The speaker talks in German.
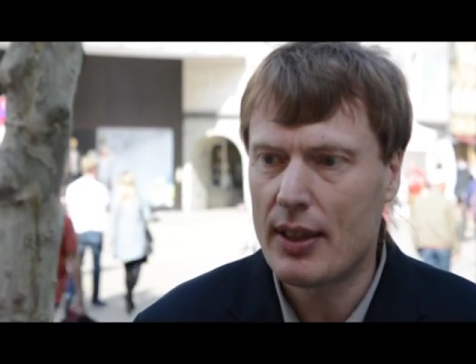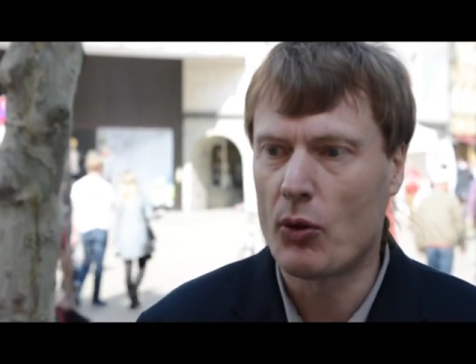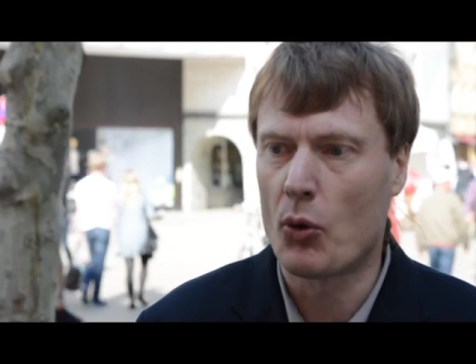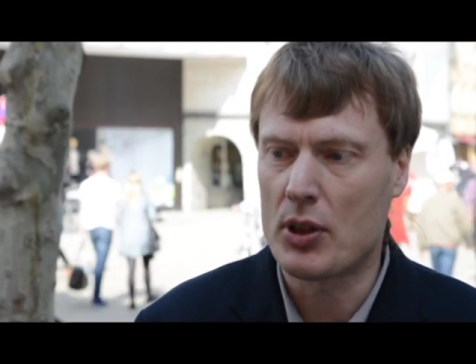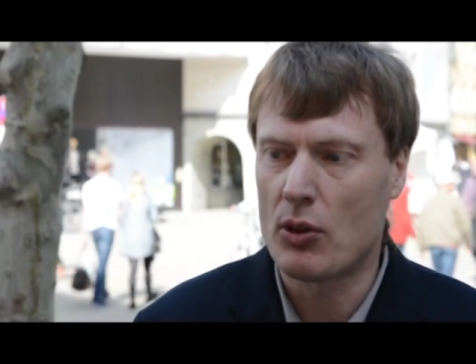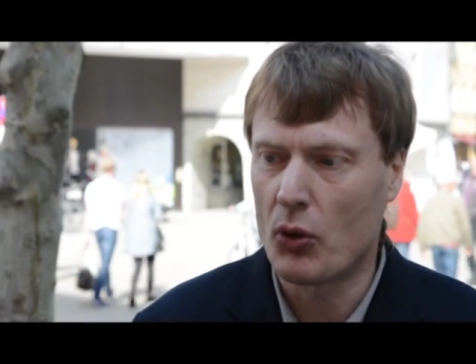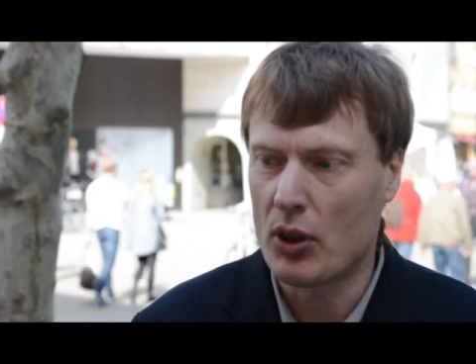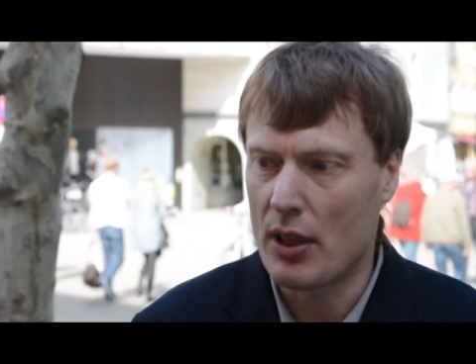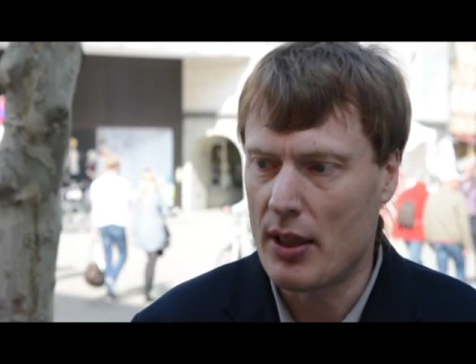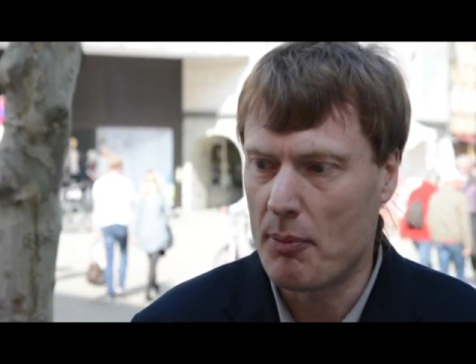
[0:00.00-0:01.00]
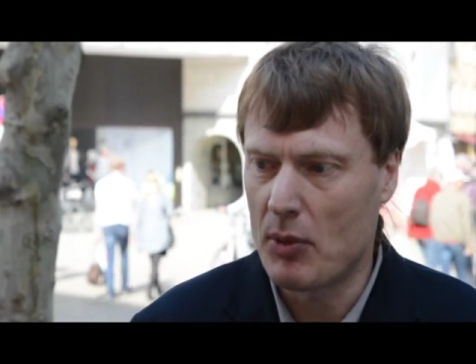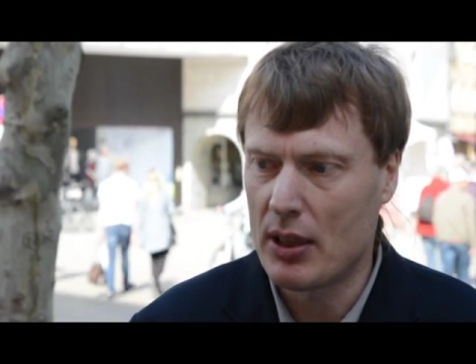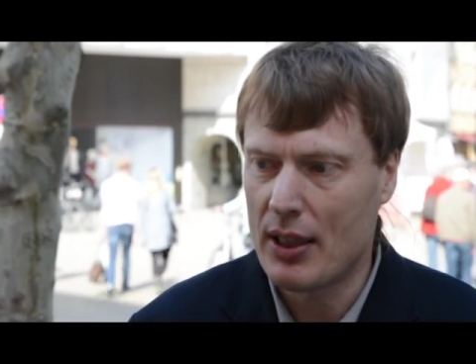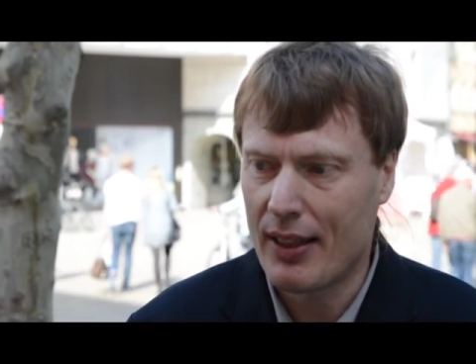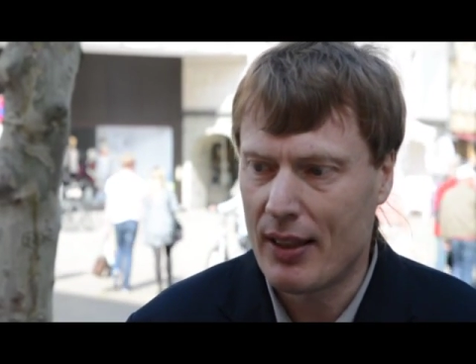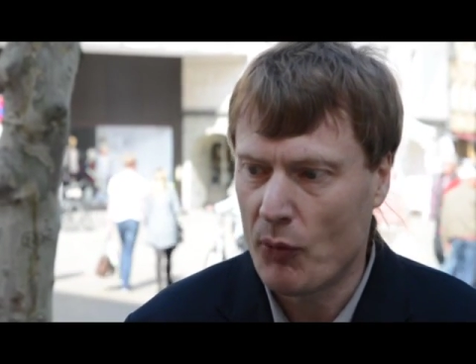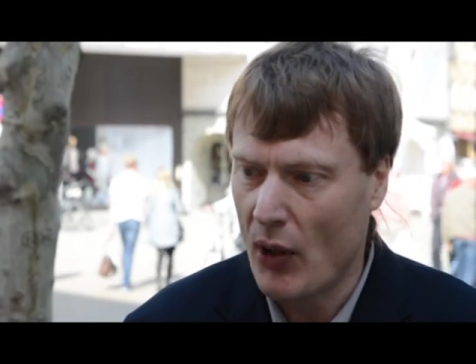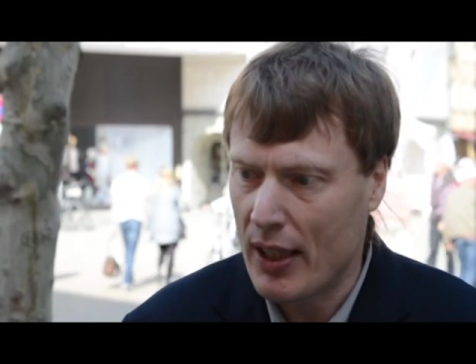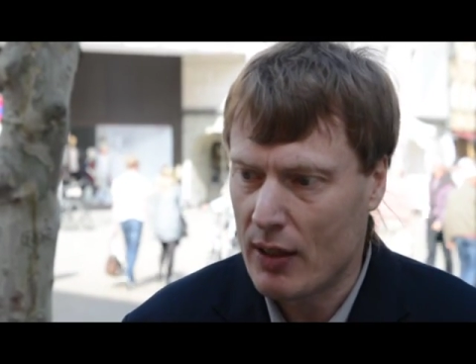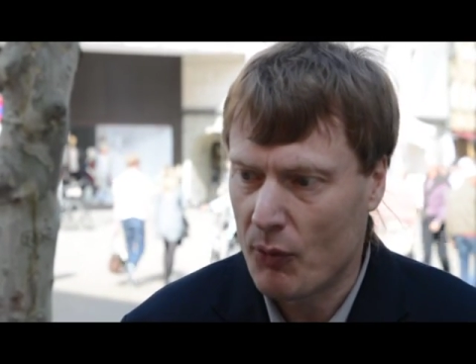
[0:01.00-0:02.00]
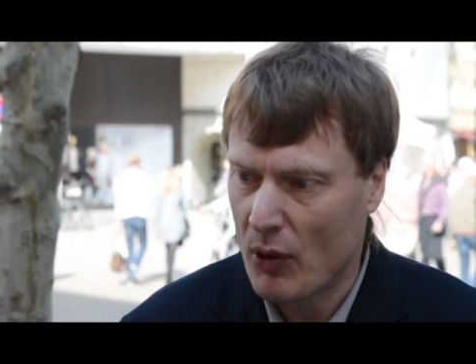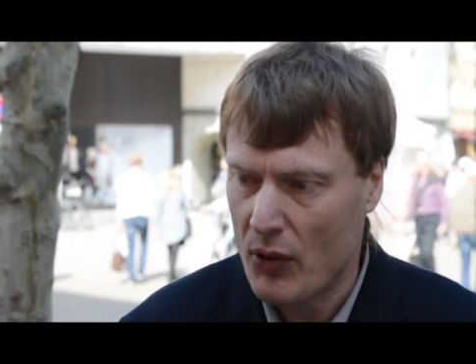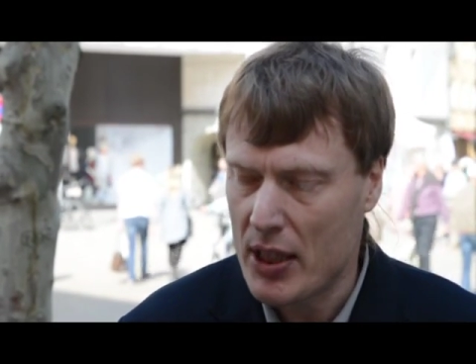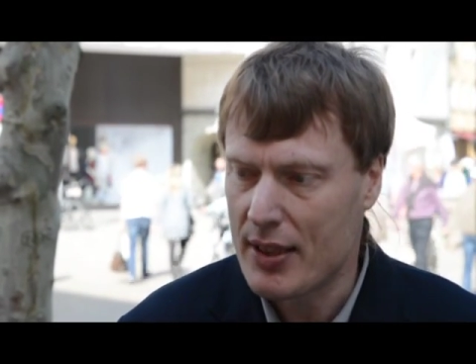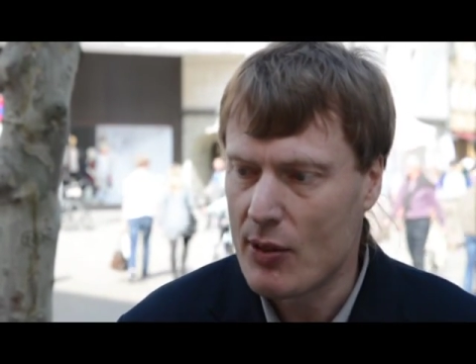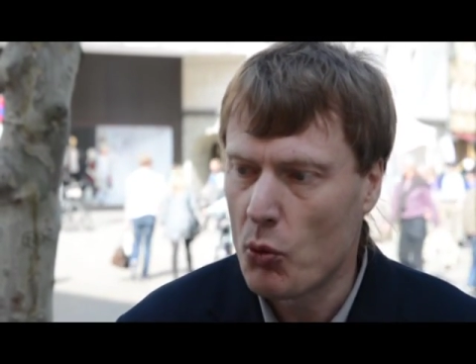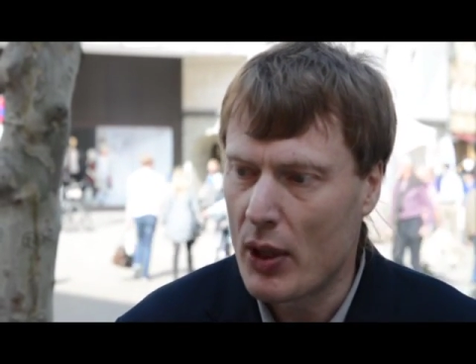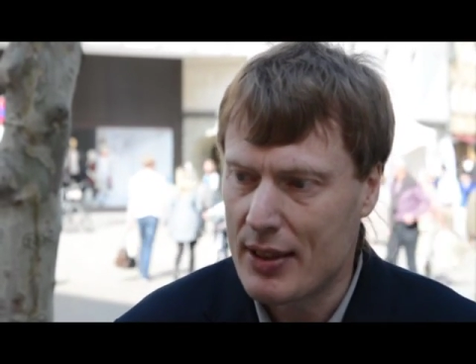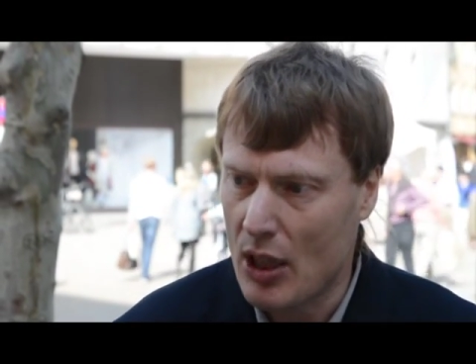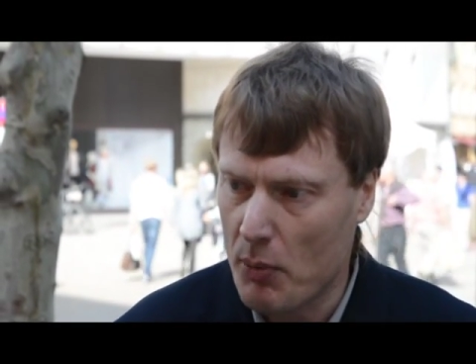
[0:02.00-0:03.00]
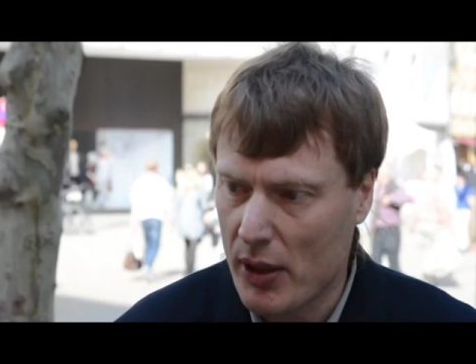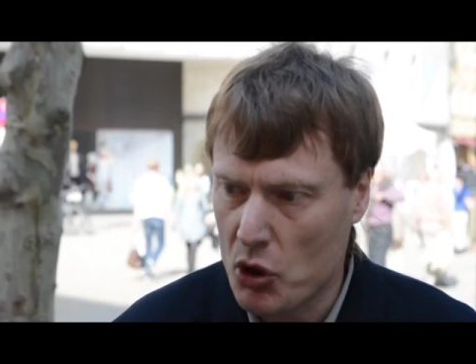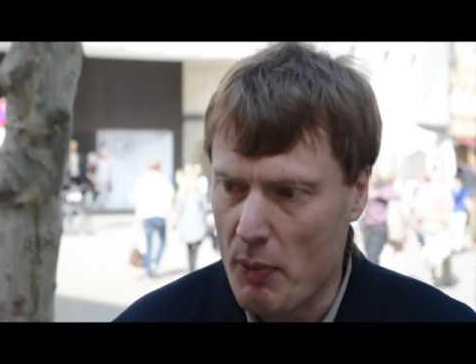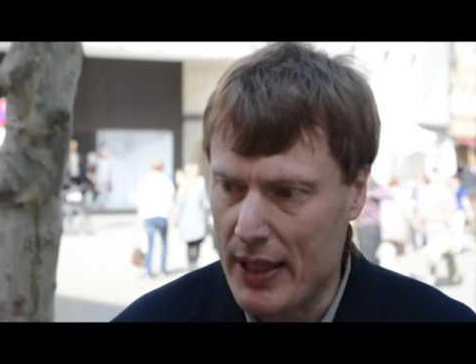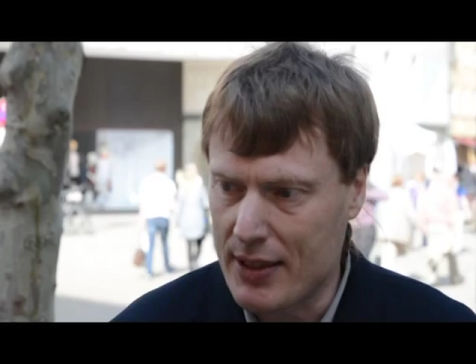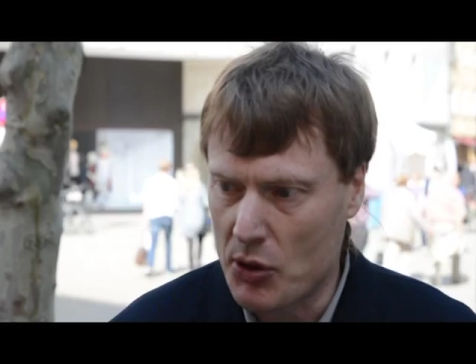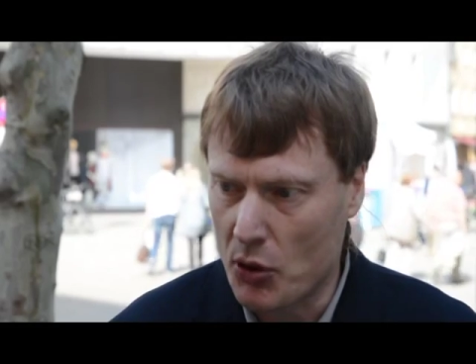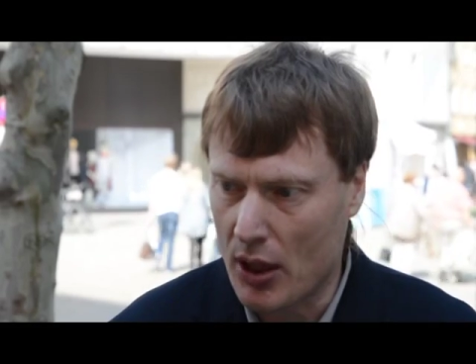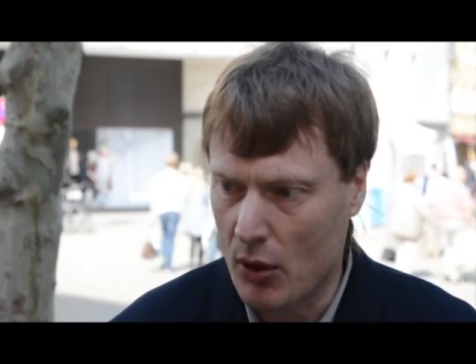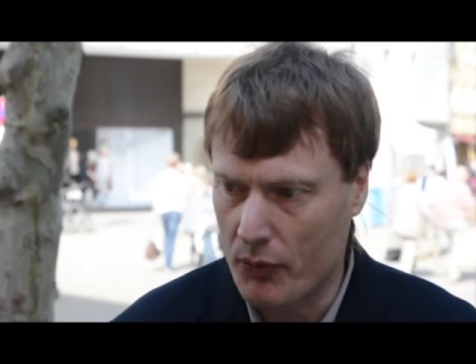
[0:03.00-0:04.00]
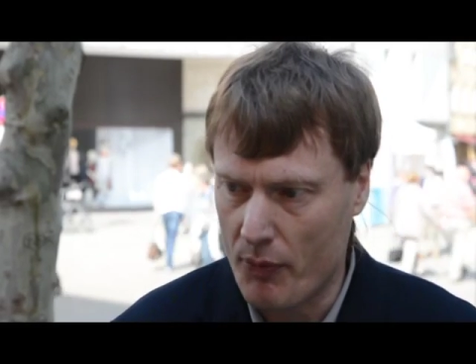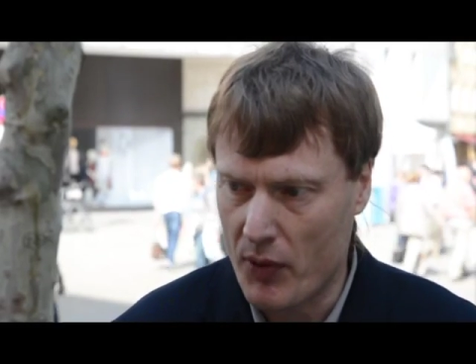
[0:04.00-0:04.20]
die großen Unternehmen ihre Lieferanten verpflichten, nur in sauberen Schmelzen zu kaufen.